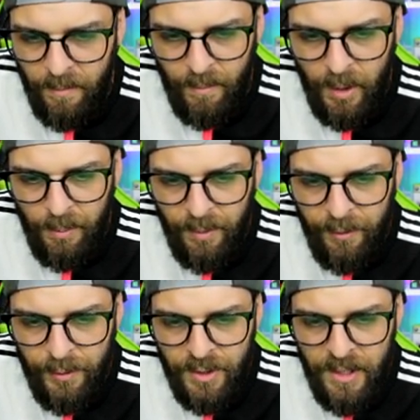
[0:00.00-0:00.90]
Bola em
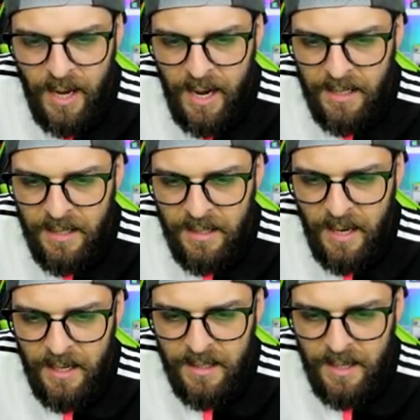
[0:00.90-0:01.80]
profundidade,
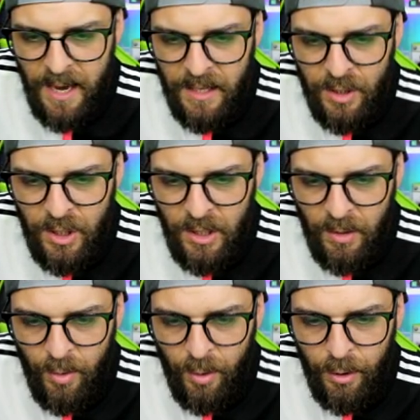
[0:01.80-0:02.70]
CR7,
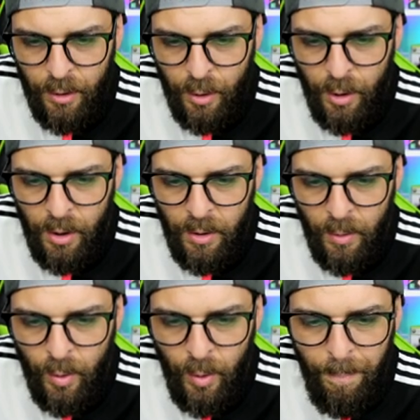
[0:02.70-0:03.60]
cortou.
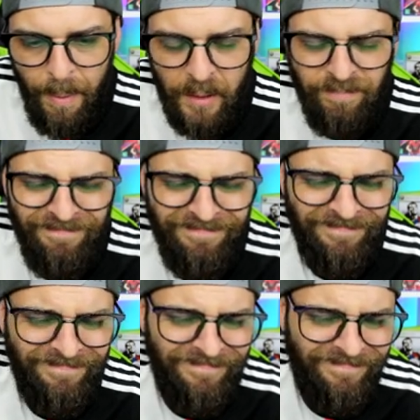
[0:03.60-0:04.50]
Opa!
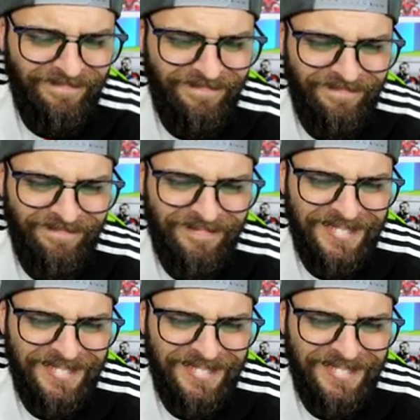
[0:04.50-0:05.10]
Hum,